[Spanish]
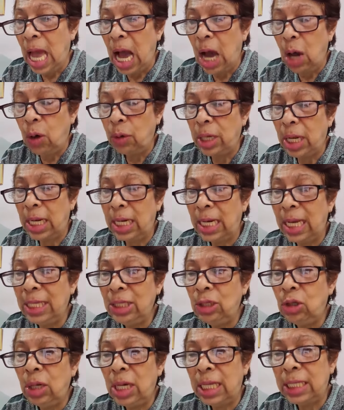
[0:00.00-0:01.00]
Ahora, la
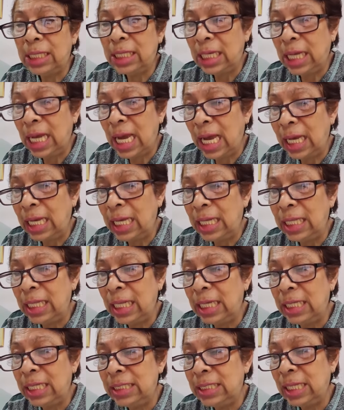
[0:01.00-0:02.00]
idolatría en
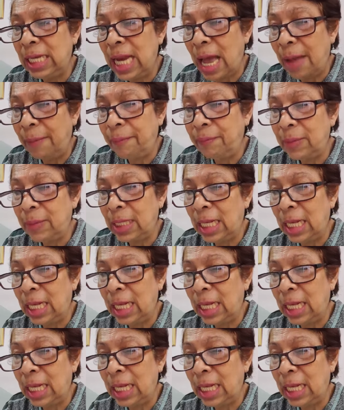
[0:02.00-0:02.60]
el Islam,